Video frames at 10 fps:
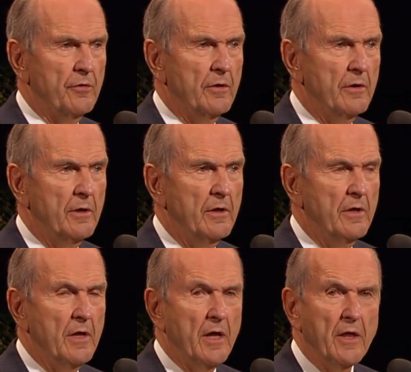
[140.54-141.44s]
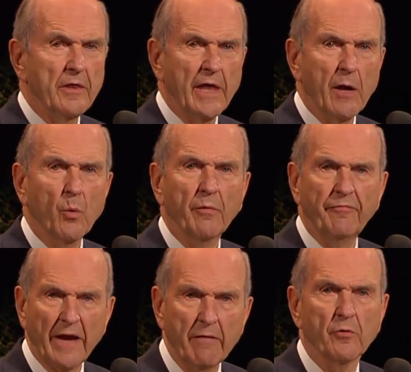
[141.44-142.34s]
バビロンから戻った時、
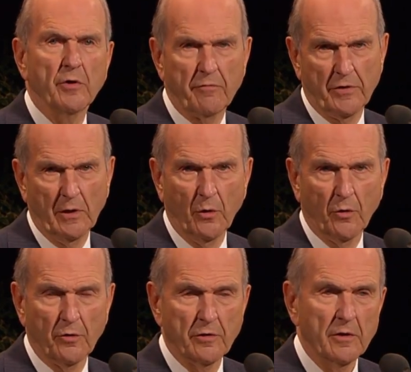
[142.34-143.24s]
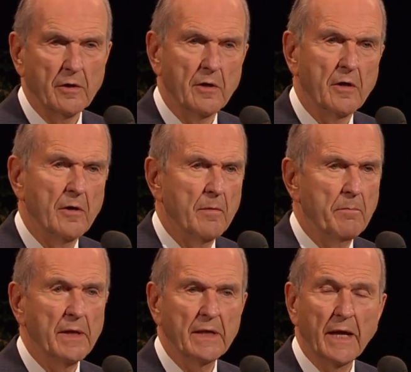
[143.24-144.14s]
彼らは主の行為を得まし
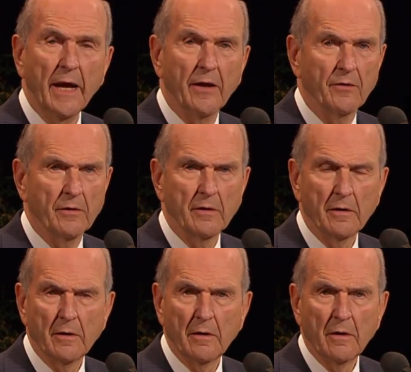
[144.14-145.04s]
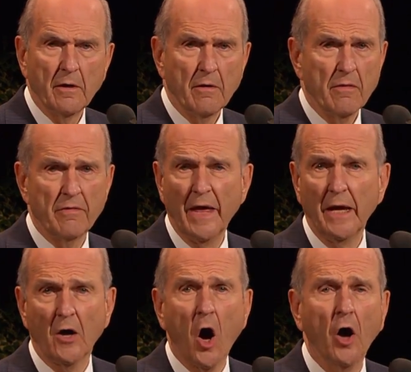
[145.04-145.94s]
たが、その時も主
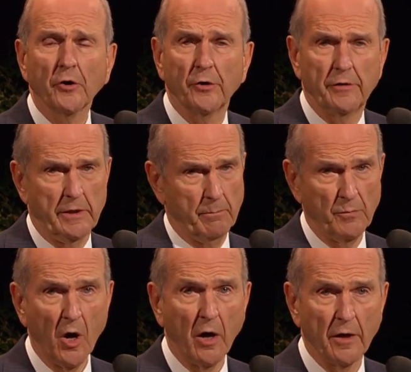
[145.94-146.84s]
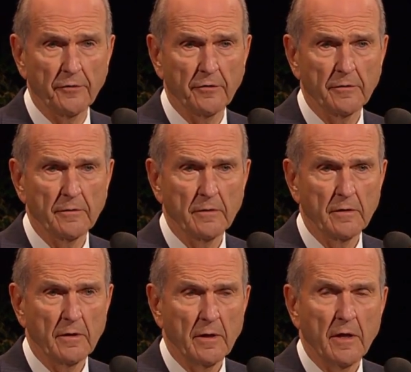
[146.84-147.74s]
を敬いませんでした。
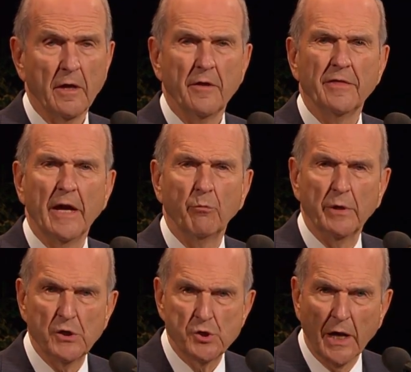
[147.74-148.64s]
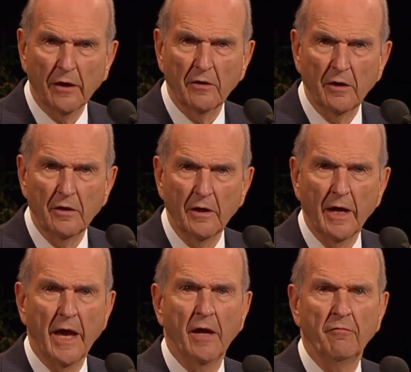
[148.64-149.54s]
主を拒
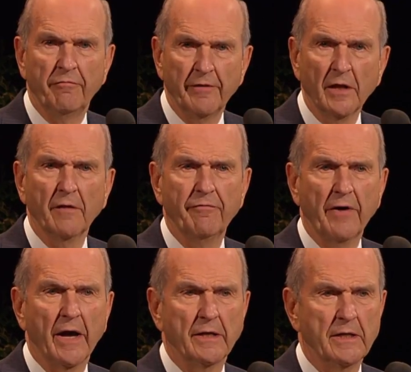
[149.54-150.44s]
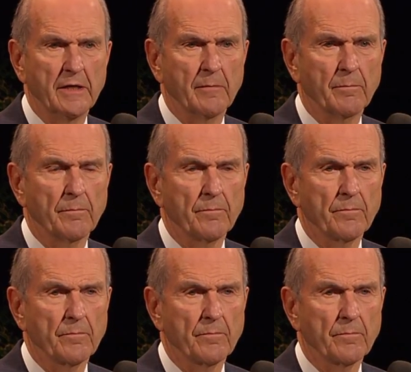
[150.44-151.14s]
み、そしったのです。